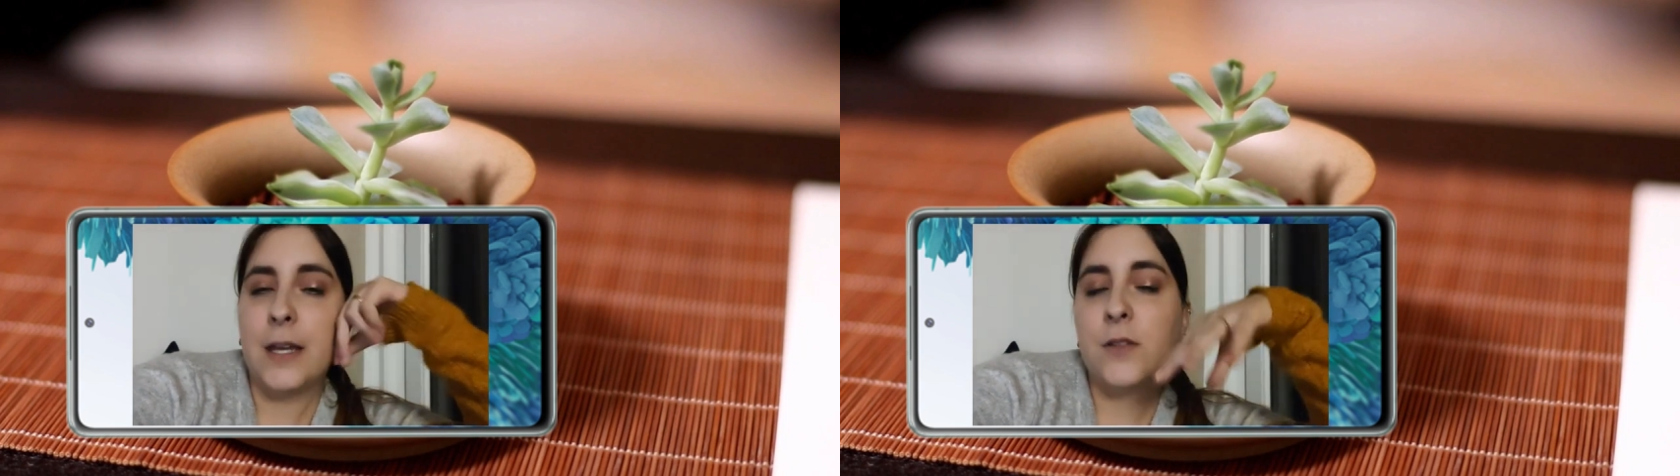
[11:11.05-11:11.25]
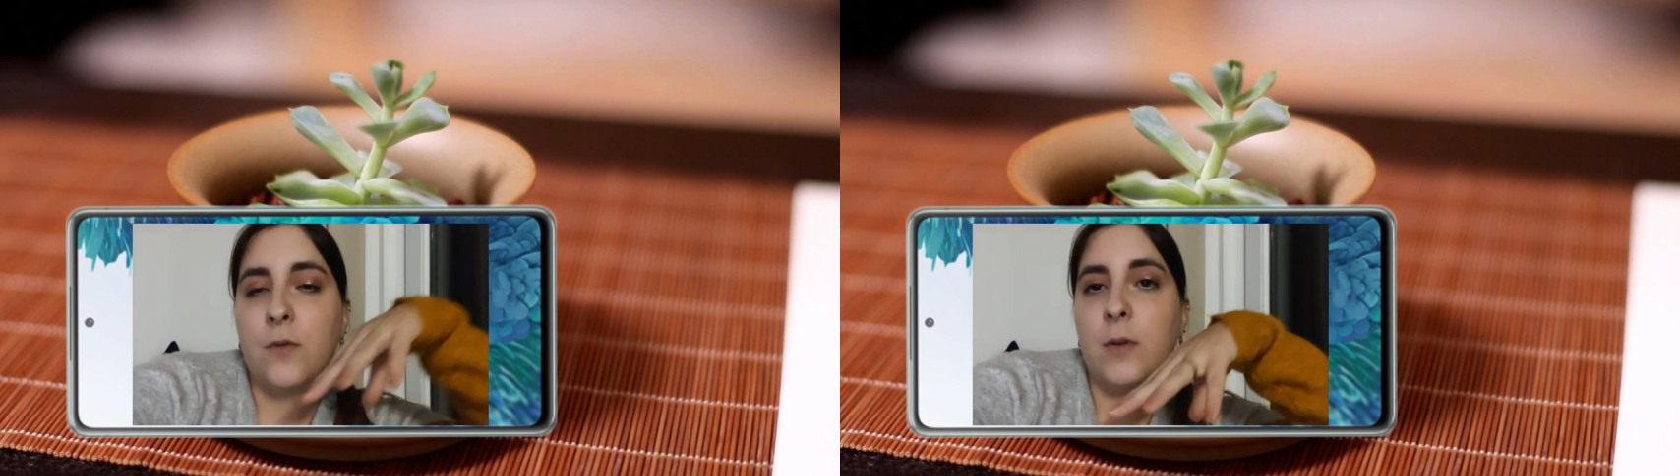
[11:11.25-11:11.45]

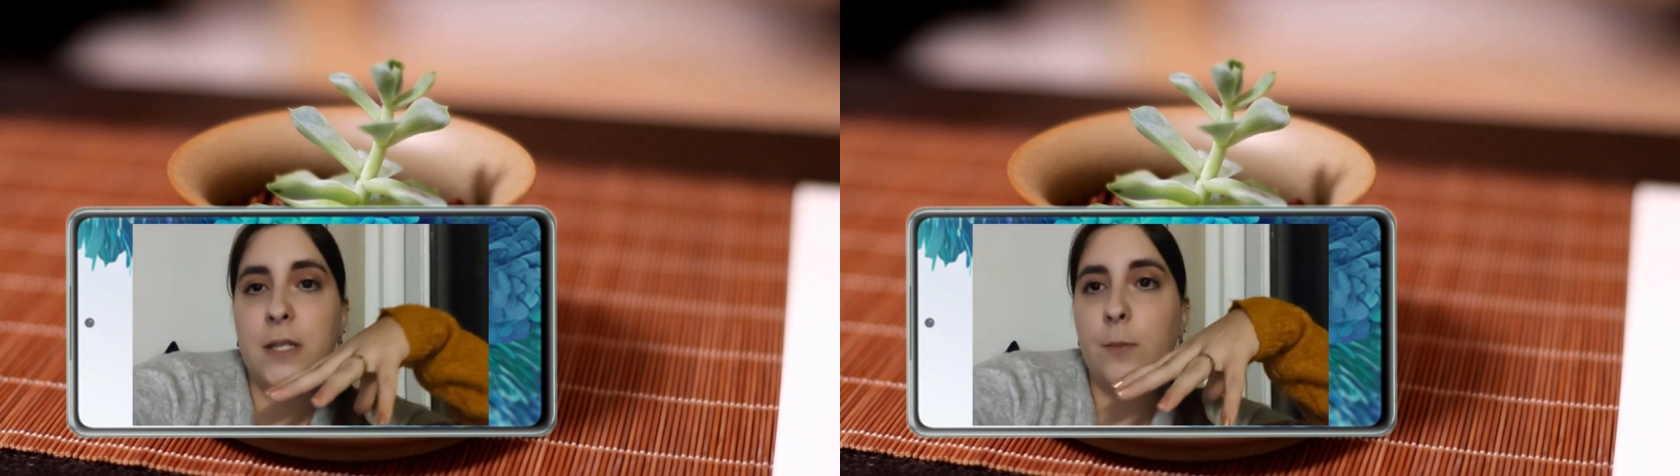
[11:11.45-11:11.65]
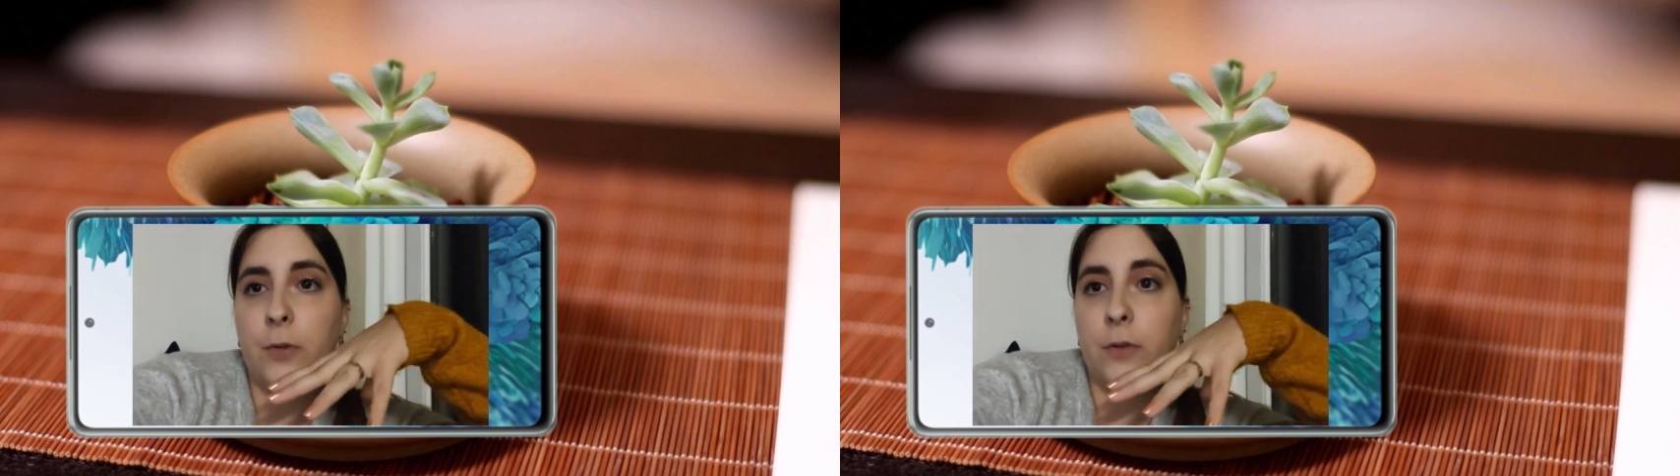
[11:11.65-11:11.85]
restent
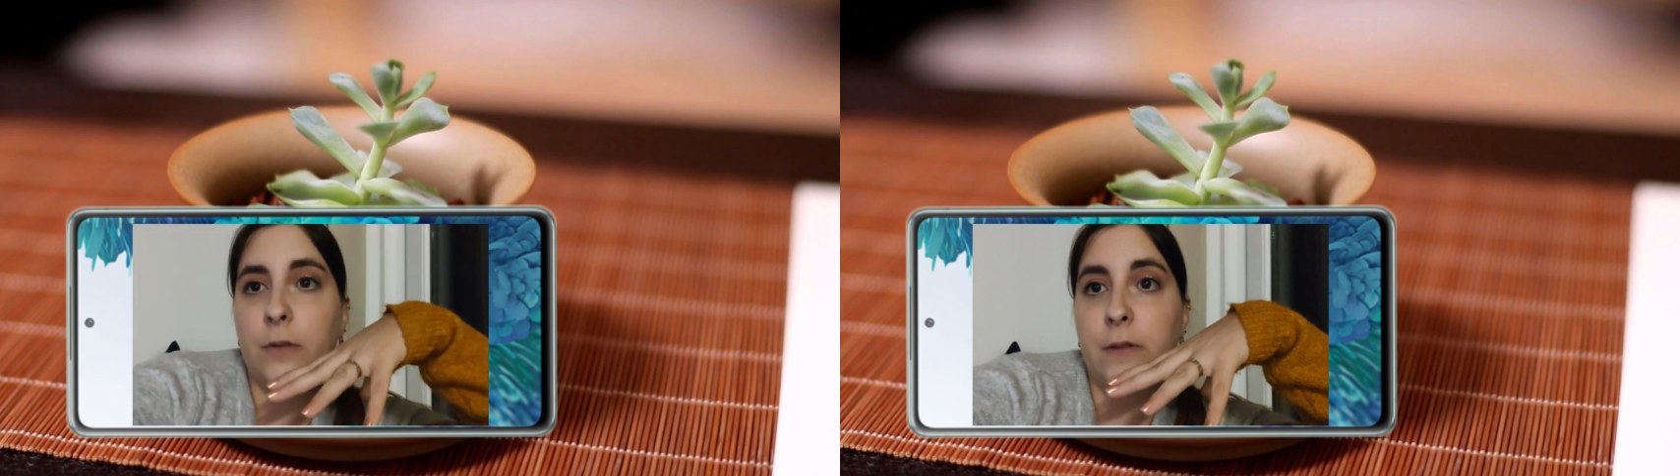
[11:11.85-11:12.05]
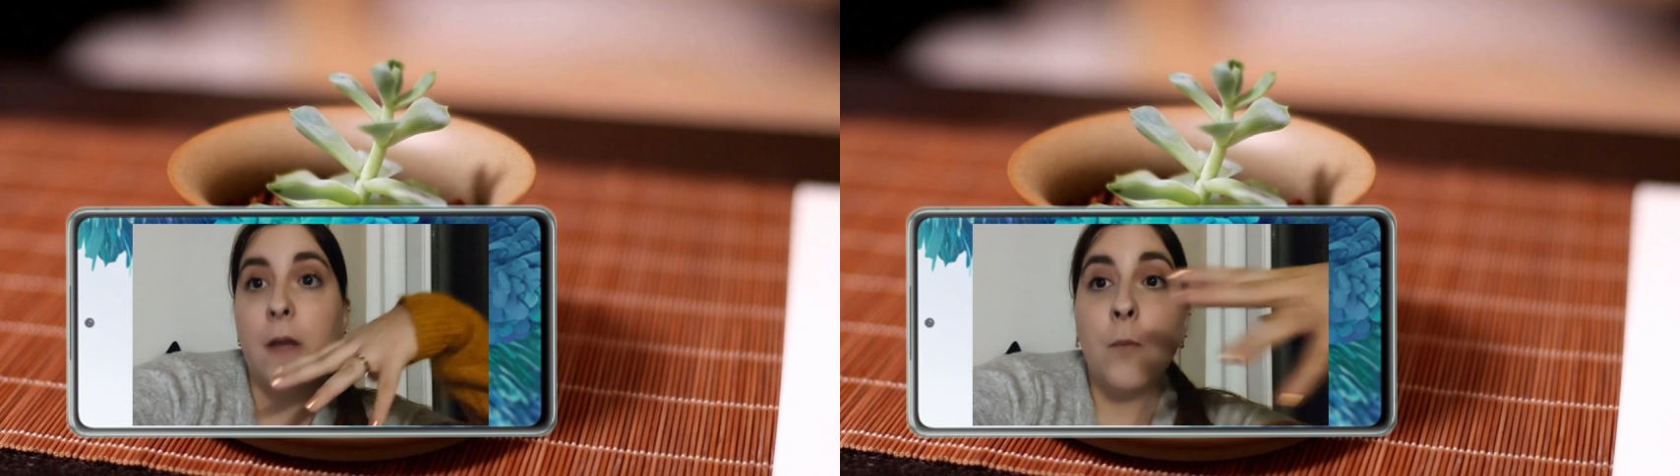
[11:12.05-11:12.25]
coincés pendant
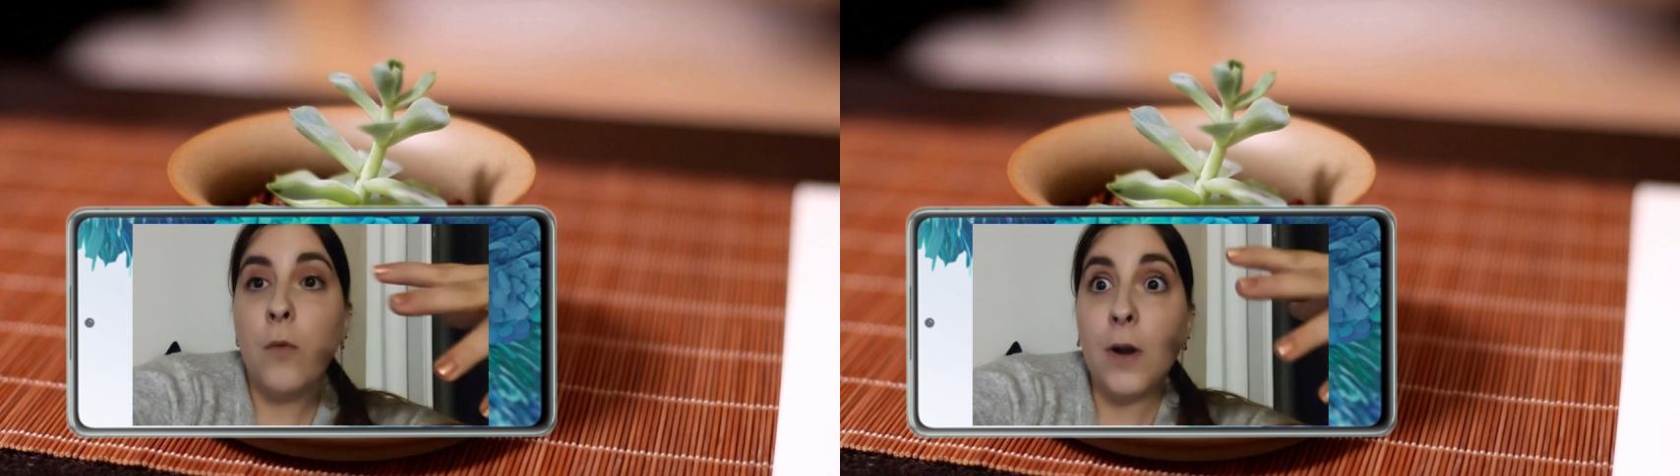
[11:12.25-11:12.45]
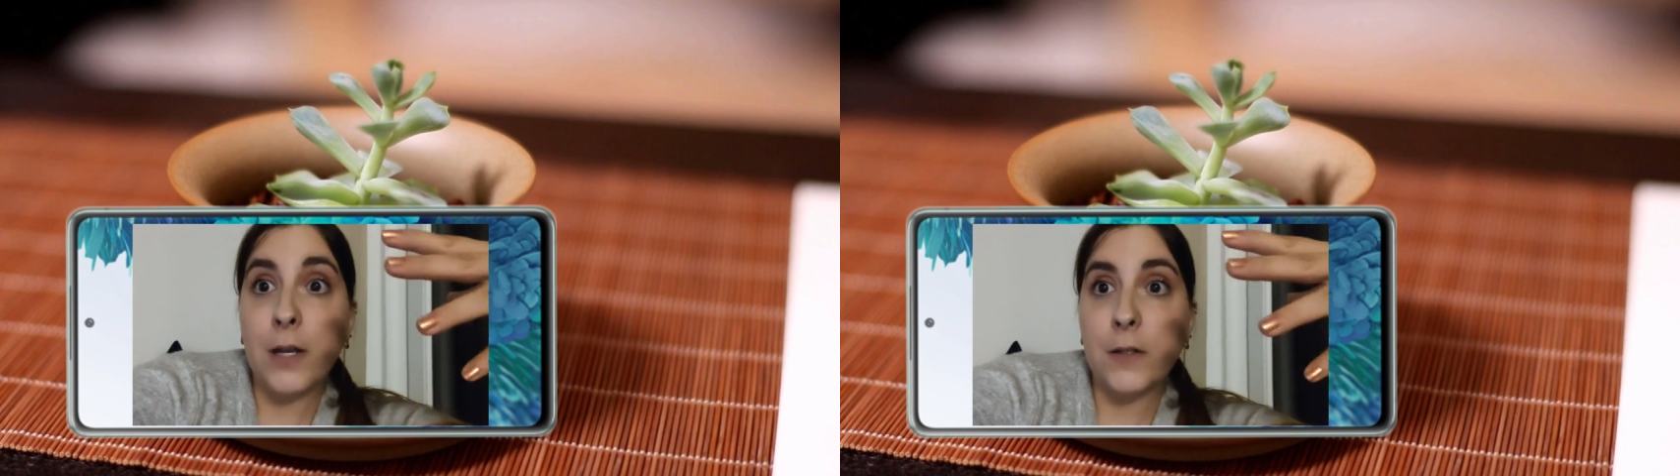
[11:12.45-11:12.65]
des mois